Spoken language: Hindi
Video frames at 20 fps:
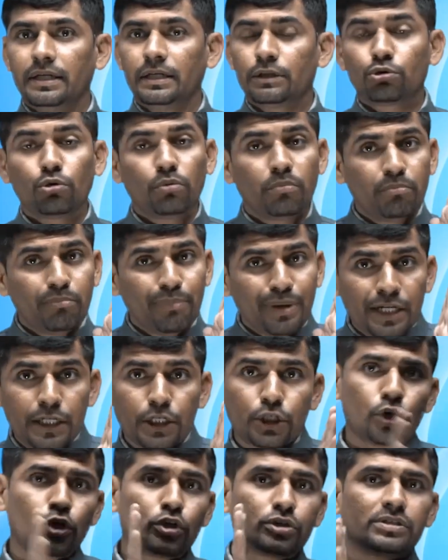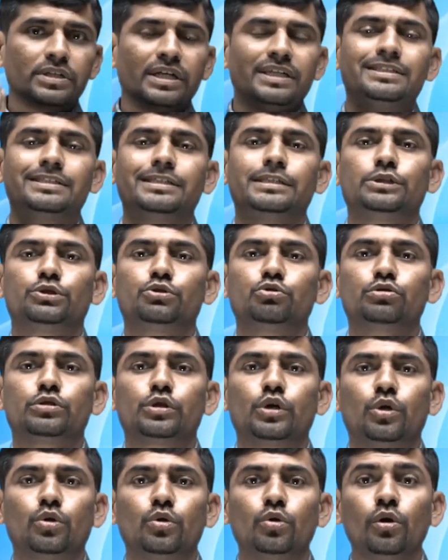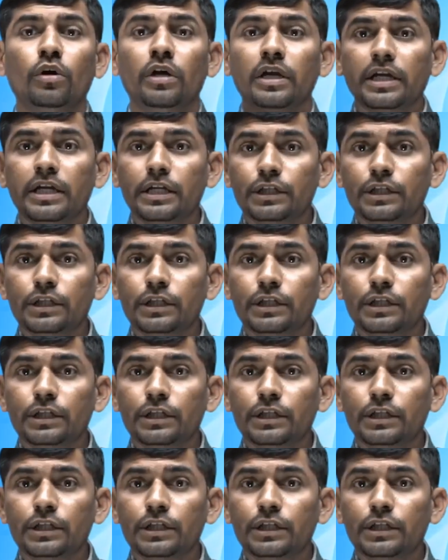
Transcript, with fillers: तो मेंटोस अच्छे चूज करो कि